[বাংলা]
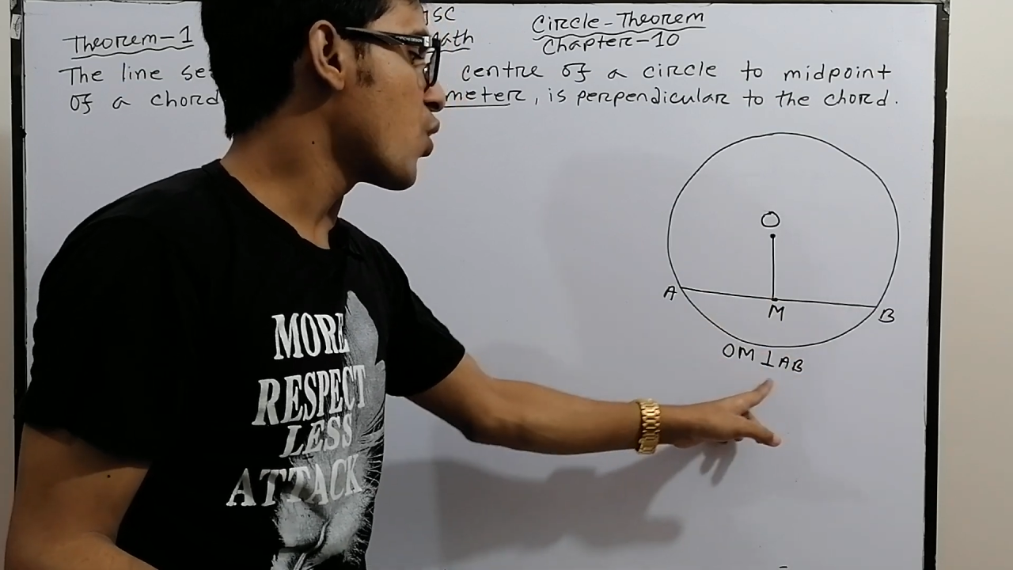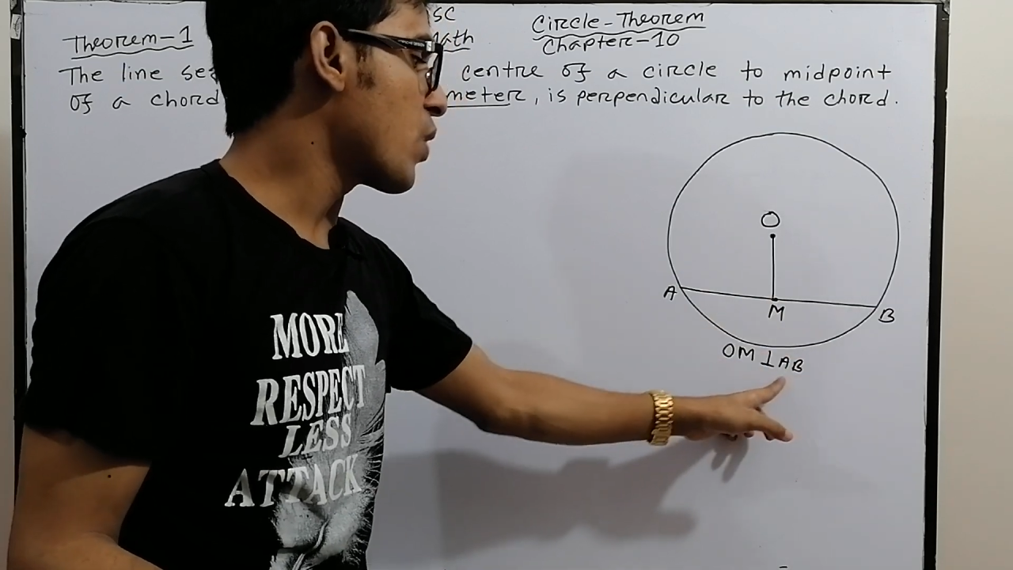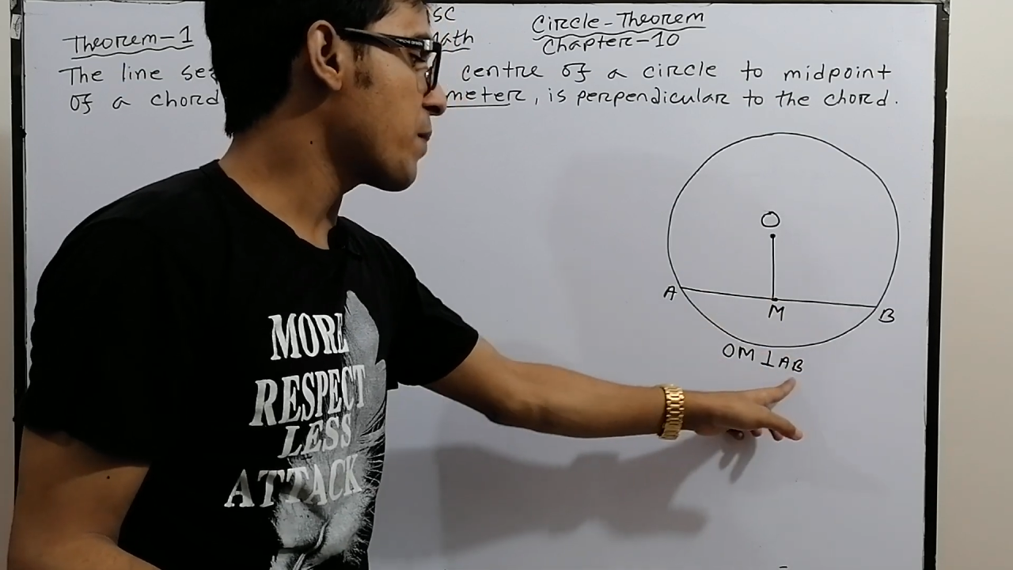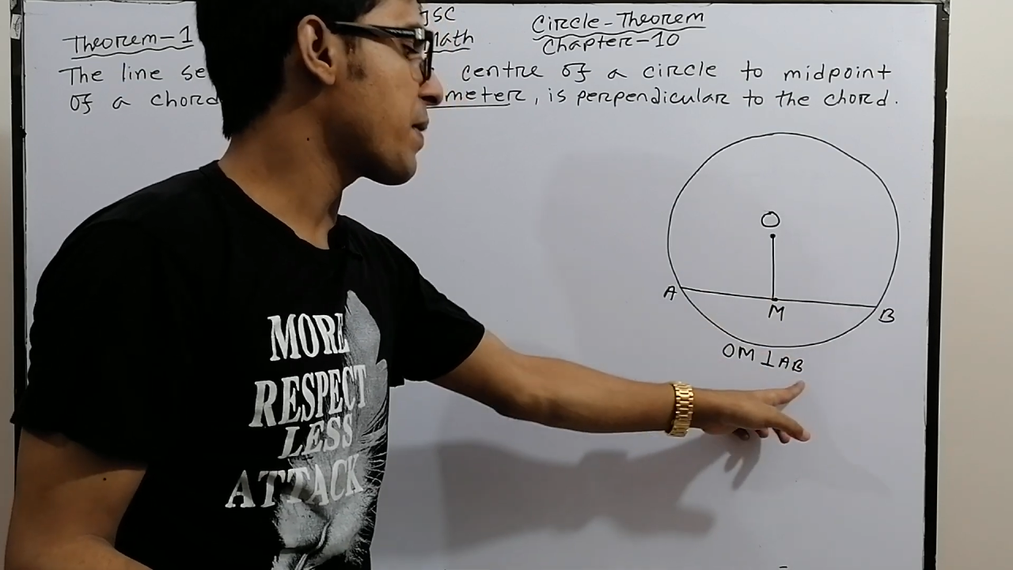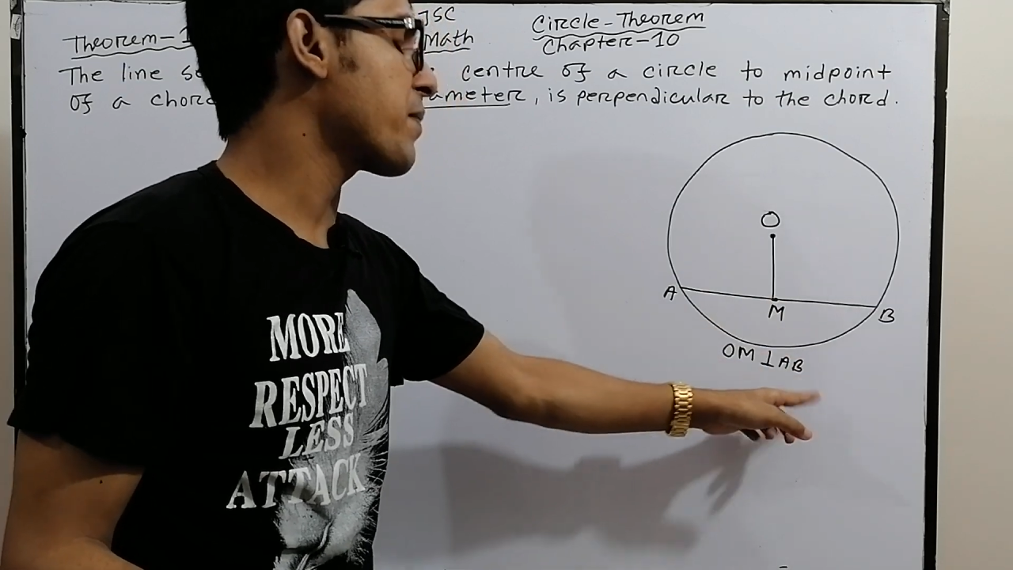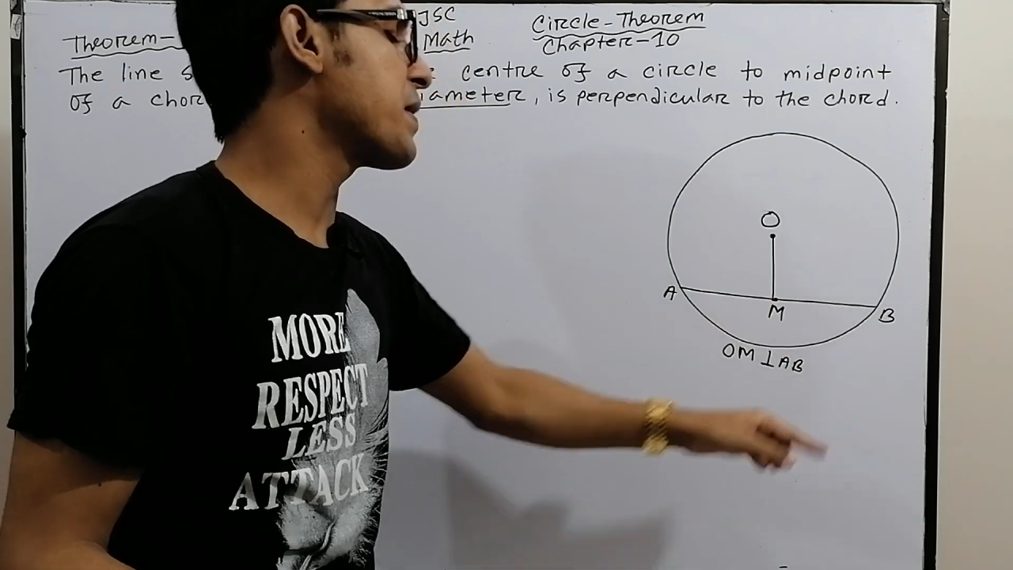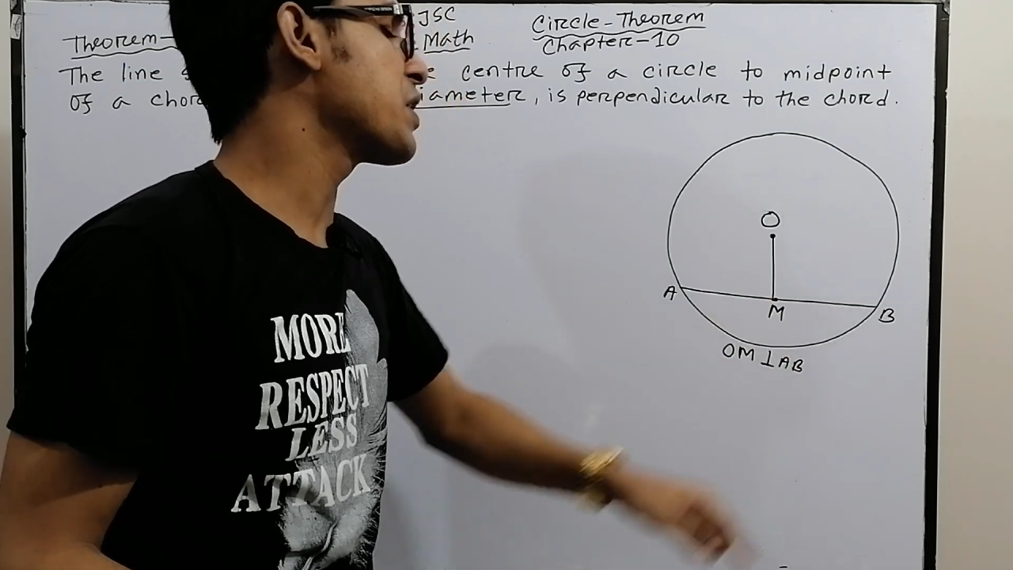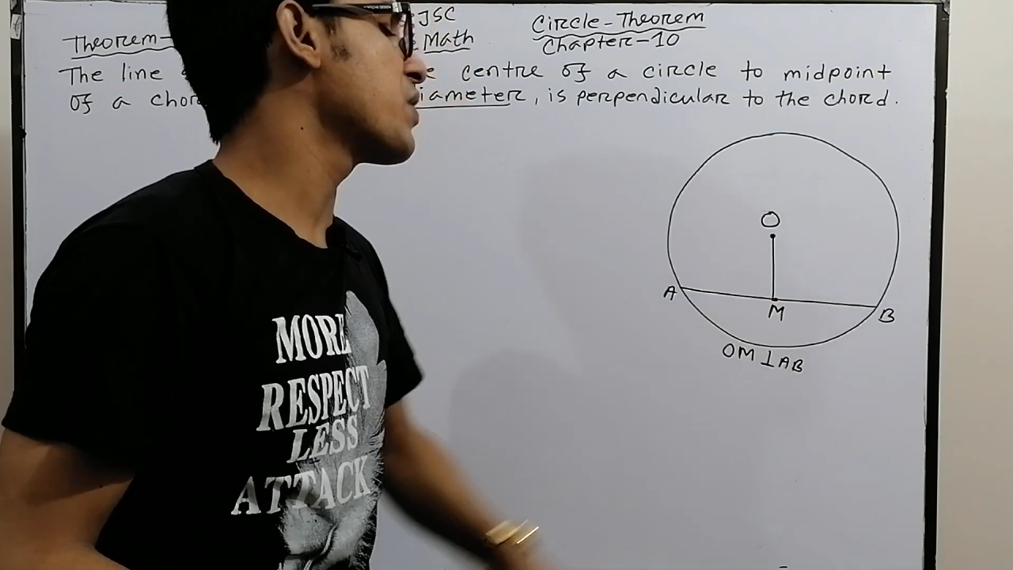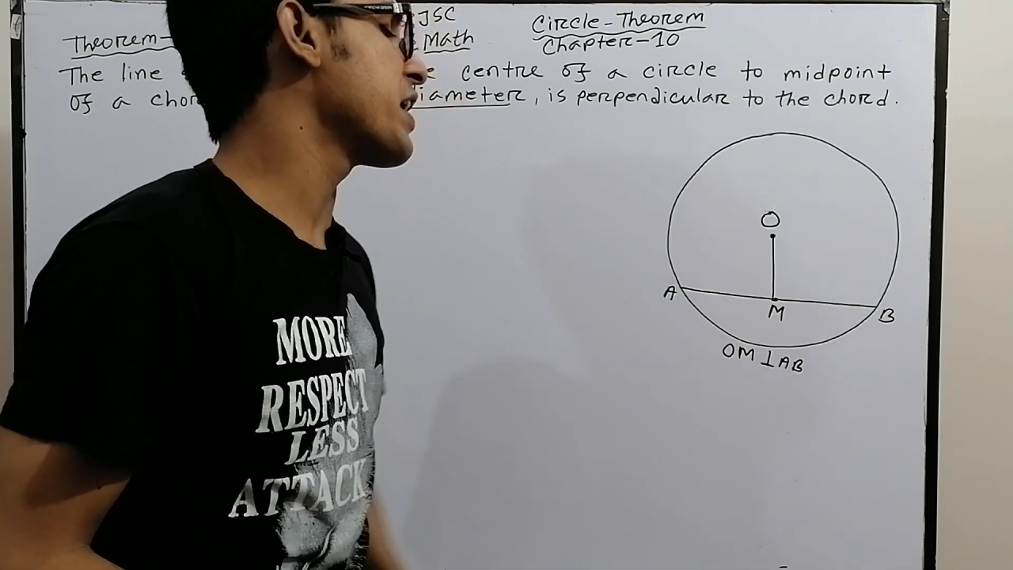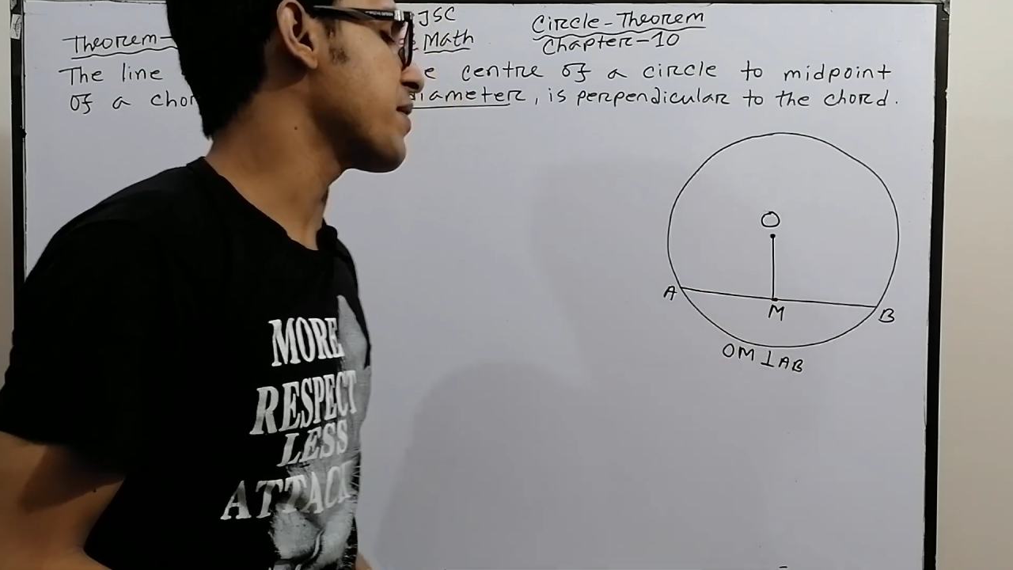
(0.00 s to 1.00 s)
ও এম
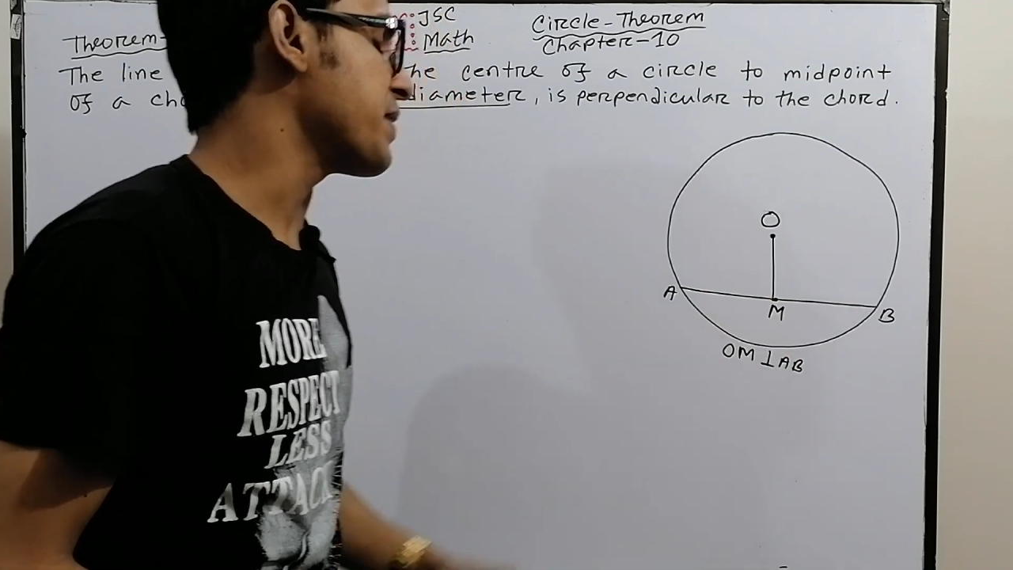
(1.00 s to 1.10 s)
পারপেন্ডিকুলার